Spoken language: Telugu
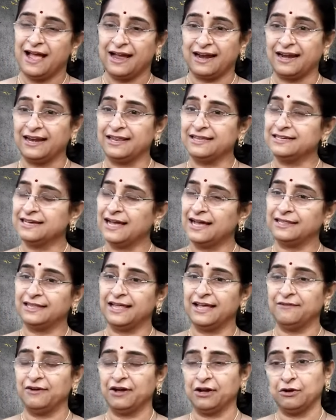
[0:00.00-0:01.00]
అక్కడి నుంచి ఆ
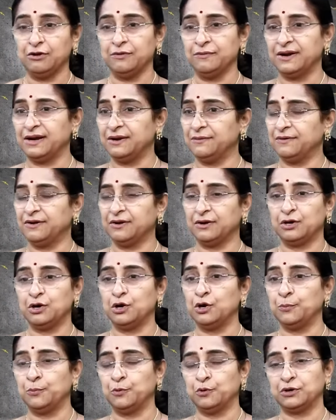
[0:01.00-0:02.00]
దేవాంగులు వాళ్ళు
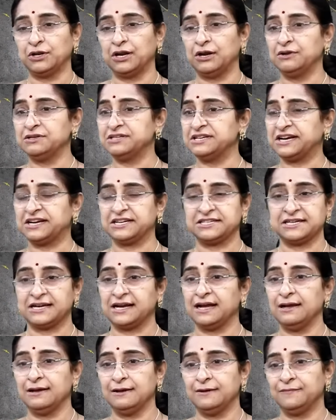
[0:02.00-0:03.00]
రెండు పూటల్లో
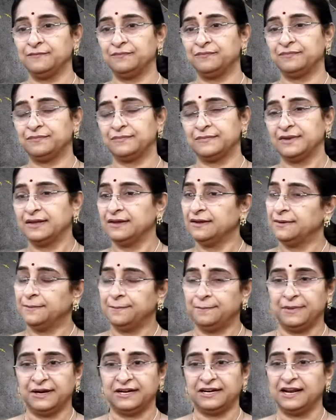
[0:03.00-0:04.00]
చకచక
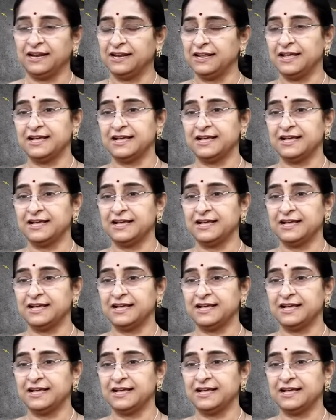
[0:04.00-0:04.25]
బట్టలు